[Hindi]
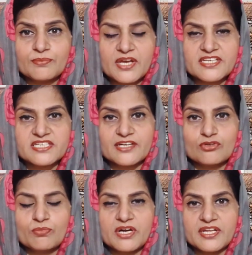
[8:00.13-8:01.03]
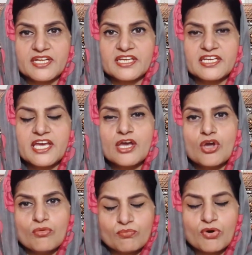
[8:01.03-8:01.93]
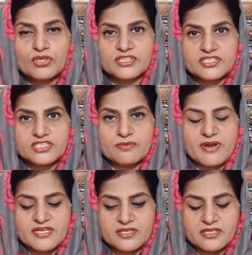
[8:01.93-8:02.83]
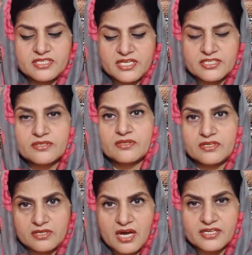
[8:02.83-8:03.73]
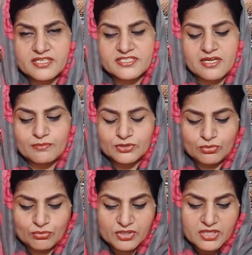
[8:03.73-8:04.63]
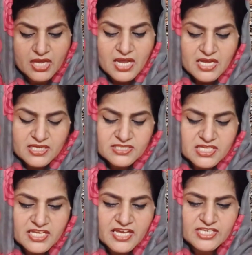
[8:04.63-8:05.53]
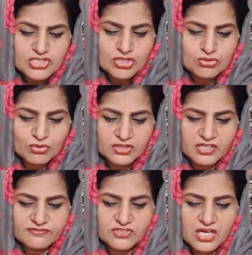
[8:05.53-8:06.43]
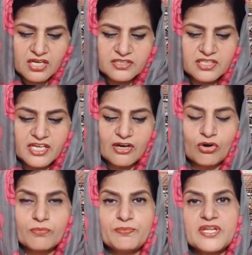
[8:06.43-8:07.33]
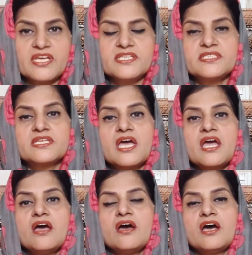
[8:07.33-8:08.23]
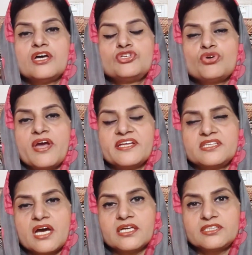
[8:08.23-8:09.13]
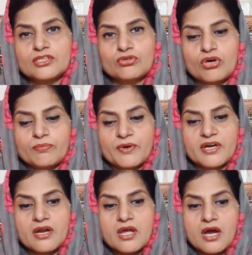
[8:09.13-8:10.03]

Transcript: आपके आईसाइट को बढ़ाने के लिए बहुत अच्छी ये कारगर साबित होगी इसलिए इन चीज़ों की तरफ ध्यान दें और प्लीज़ जो एहतियात के तौर पर